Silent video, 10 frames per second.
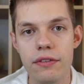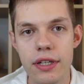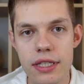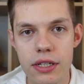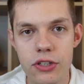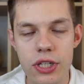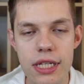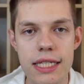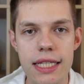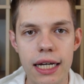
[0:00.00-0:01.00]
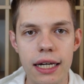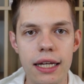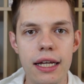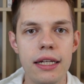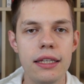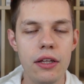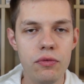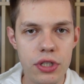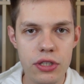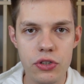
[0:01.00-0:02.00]
więcej szans na grę dla
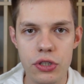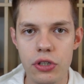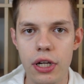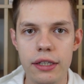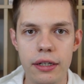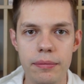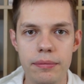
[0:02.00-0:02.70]
26-latka.